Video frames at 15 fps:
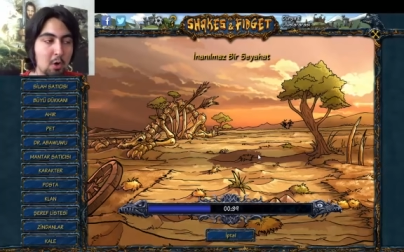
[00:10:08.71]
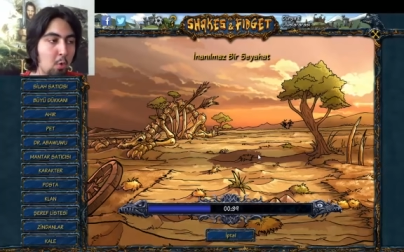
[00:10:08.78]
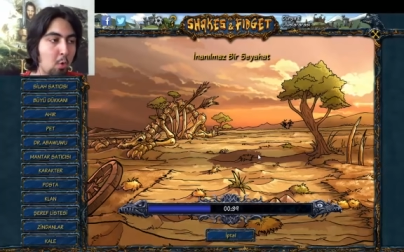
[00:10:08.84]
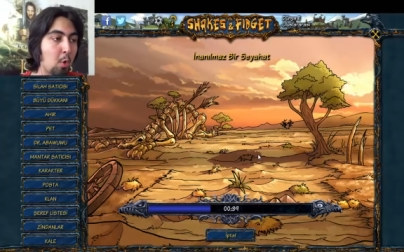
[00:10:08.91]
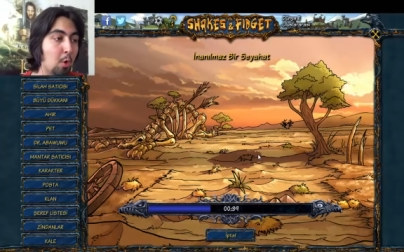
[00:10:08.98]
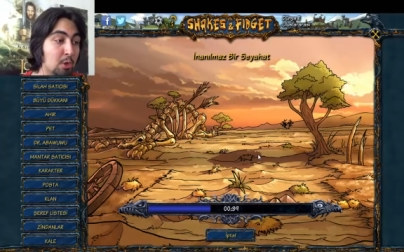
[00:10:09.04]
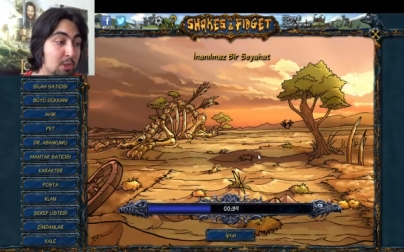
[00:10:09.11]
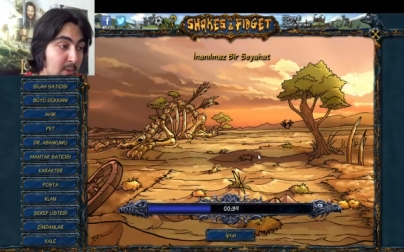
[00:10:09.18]

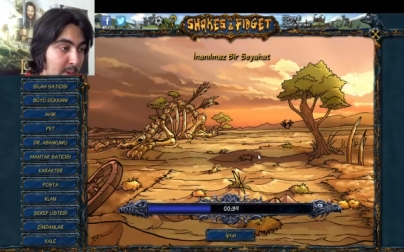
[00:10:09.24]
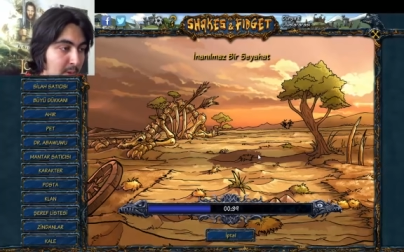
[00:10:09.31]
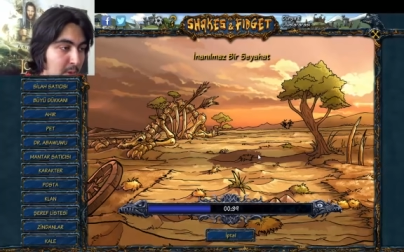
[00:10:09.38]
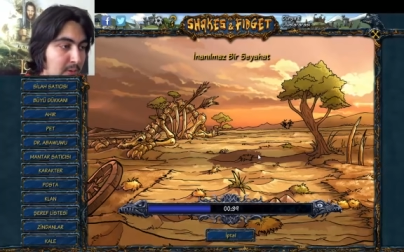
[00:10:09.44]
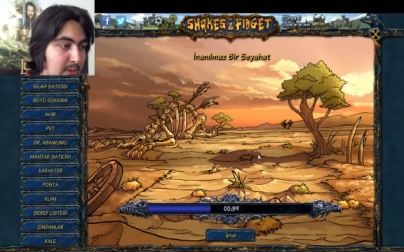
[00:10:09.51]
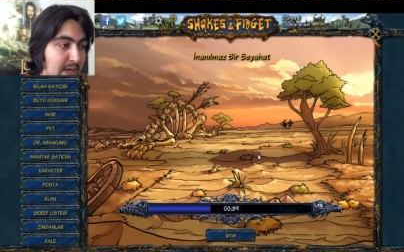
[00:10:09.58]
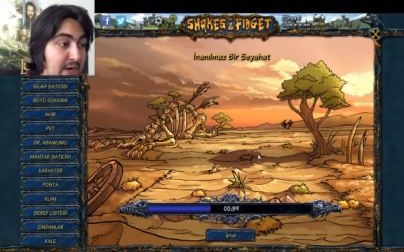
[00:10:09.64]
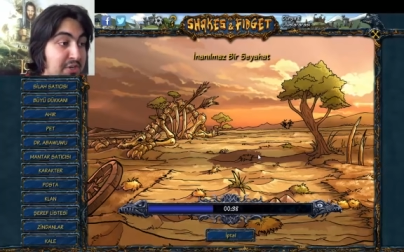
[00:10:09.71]
Kocaman
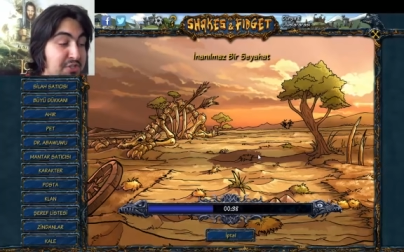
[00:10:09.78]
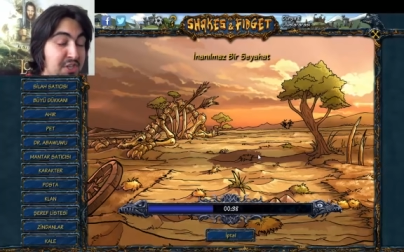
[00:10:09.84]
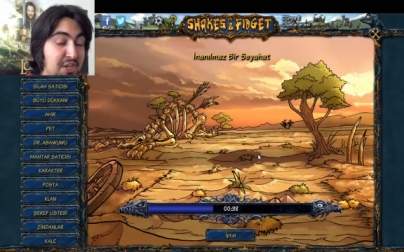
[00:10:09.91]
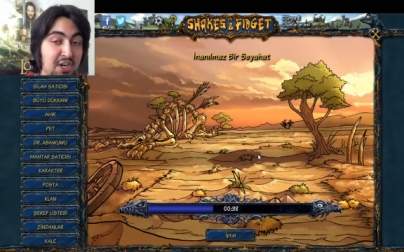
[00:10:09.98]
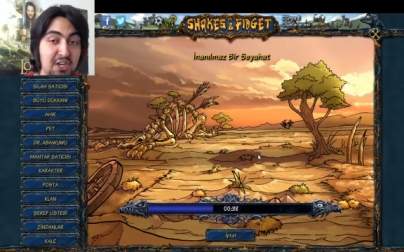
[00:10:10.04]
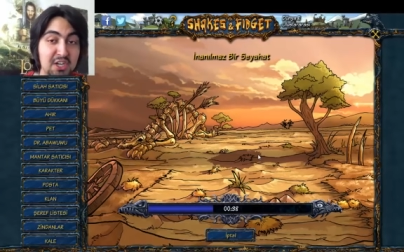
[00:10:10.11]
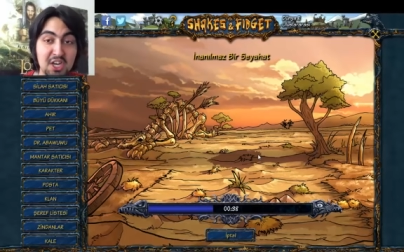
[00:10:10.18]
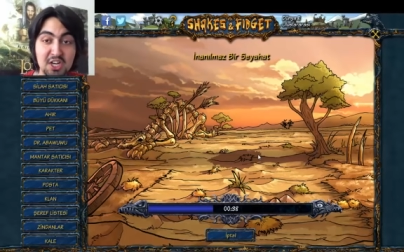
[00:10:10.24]
oklar.
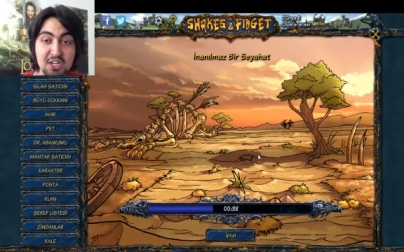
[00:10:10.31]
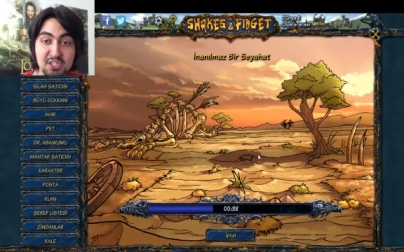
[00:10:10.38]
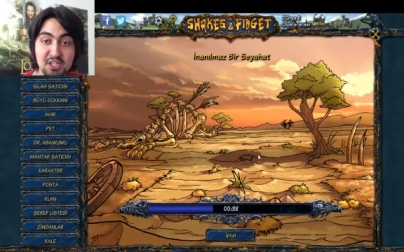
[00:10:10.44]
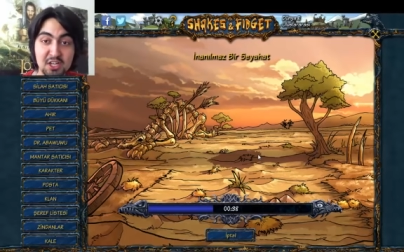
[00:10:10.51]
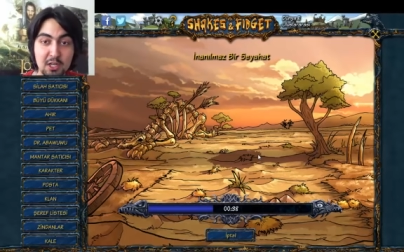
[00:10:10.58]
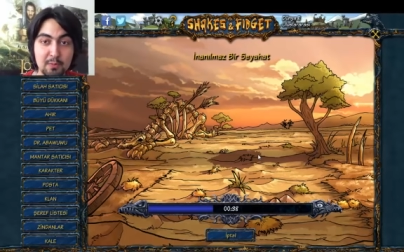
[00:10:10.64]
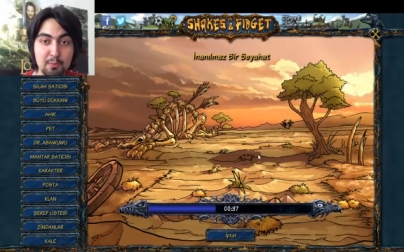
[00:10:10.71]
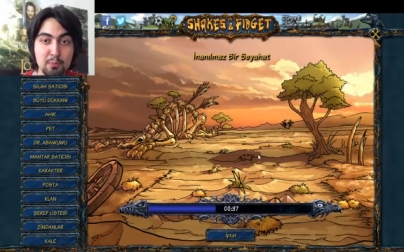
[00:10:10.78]
Ejderhanın kendisi
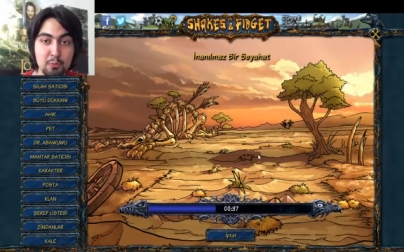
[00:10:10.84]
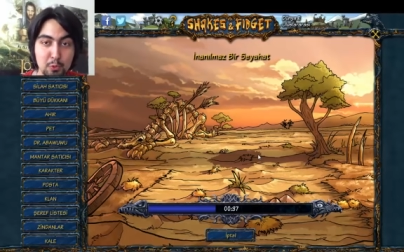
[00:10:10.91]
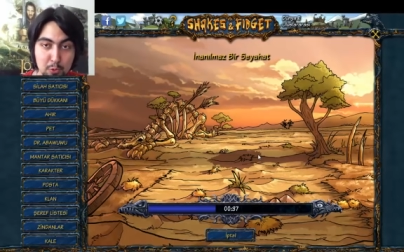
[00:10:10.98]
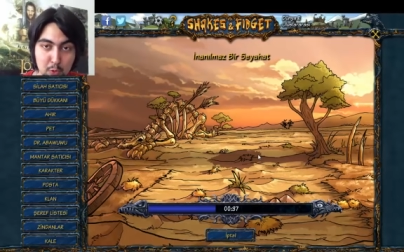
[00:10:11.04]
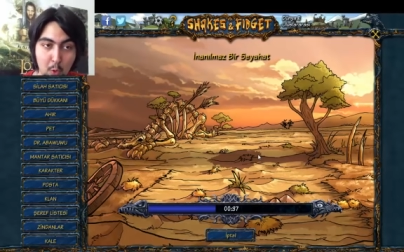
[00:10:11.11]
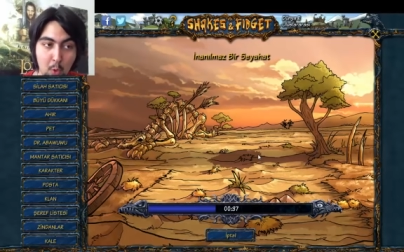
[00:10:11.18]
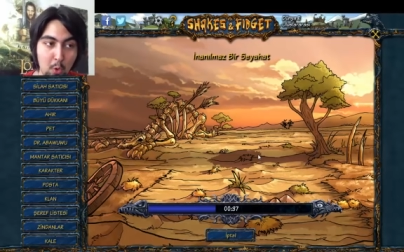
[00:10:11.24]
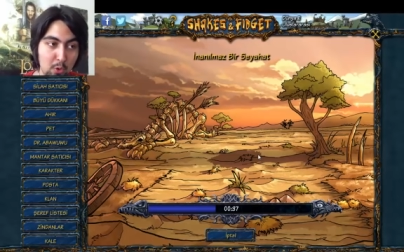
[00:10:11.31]
kadar
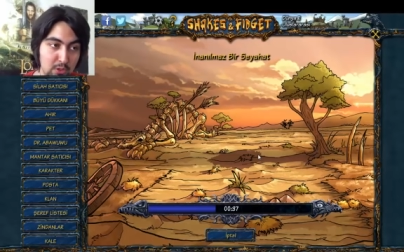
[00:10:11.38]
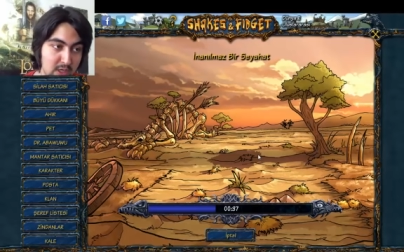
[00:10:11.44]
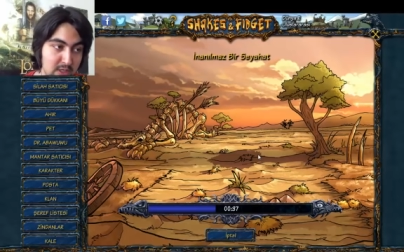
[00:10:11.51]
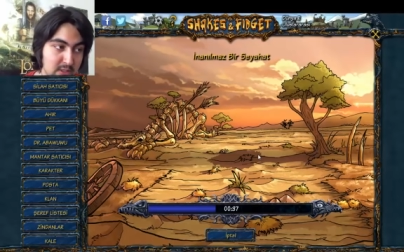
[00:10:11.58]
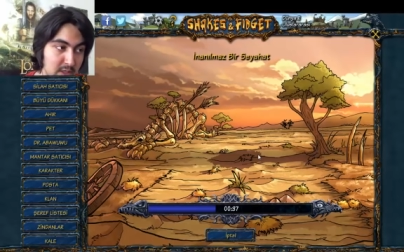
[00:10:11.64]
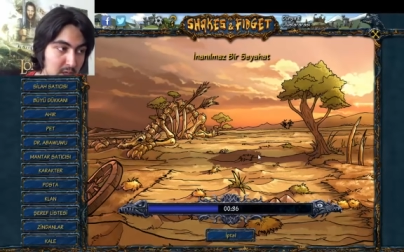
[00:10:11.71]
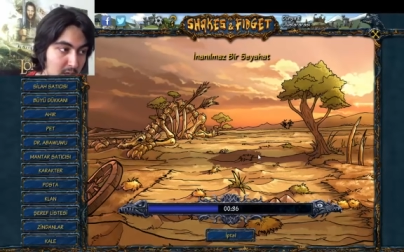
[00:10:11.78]
büyük oklar.